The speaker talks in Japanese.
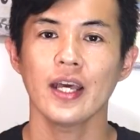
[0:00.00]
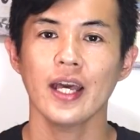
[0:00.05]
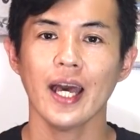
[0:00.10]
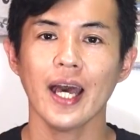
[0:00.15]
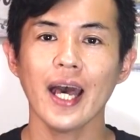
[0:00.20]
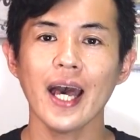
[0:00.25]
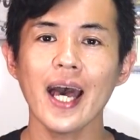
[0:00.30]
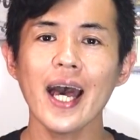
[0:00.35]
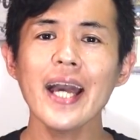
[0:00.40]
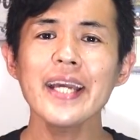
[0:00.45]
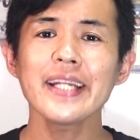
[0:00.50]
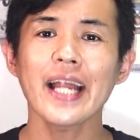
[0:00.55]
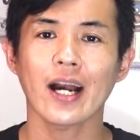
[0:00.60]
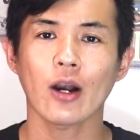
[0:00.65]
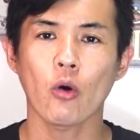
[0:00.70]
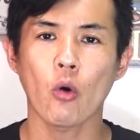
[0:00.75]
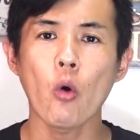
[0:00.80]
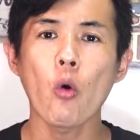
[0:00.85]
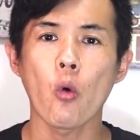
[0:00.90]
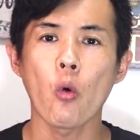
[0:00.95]

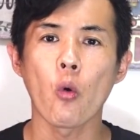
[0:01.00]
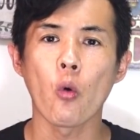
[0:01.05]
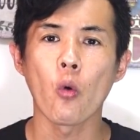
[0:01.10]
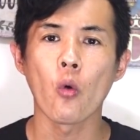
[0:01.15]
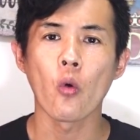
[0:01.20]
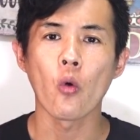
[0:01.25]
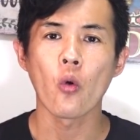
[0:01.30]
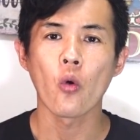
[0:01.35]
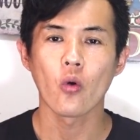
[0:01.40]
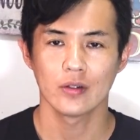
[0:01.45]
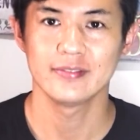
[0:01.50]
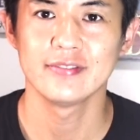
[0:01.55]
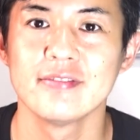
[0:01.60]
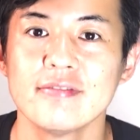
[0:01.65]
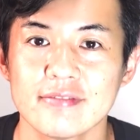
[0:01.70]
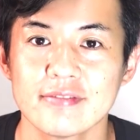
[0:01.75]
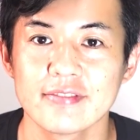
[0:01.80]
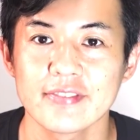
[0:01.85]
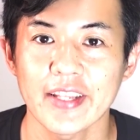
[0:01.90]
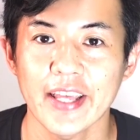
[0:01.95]
アイナコう
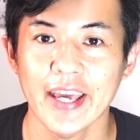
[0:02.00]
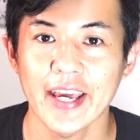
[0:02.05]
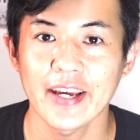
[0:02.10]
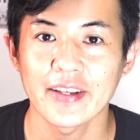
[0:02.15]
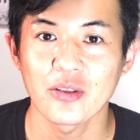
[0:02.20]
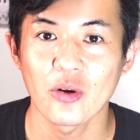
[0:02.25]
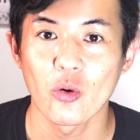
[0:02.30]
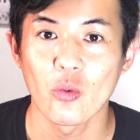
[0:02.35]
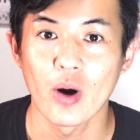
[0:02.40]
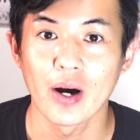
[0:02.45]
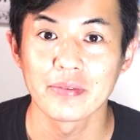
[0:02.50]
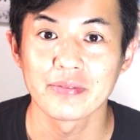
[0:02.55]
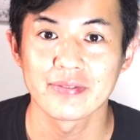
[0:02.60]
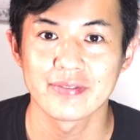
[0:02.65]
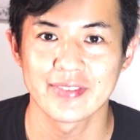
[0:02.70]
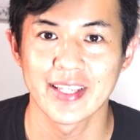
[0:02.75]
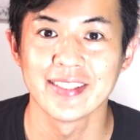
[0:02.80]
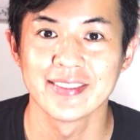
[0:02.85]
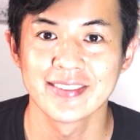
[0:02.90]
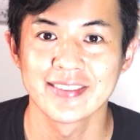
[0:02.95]

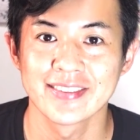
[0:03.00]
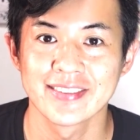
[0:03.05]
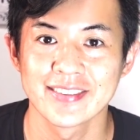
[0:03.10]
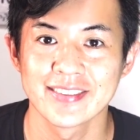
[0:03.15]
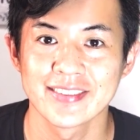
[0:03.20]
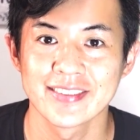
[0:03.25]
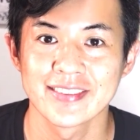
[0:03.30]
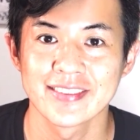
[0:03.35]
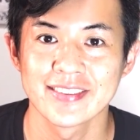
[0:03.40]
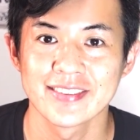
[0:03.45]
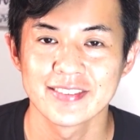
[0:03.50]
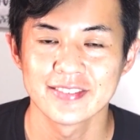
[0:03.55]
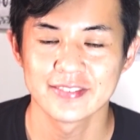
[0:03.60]
エドワーです